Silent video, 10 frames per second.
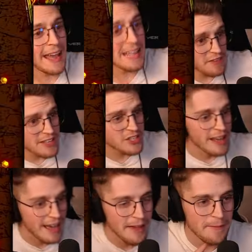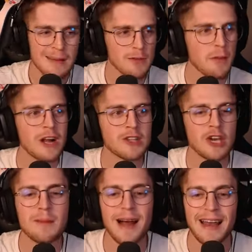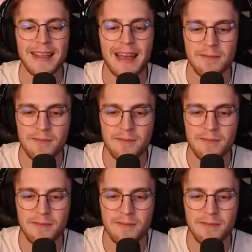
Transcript: È difficile, eh? Proviamo un altro animale, dai.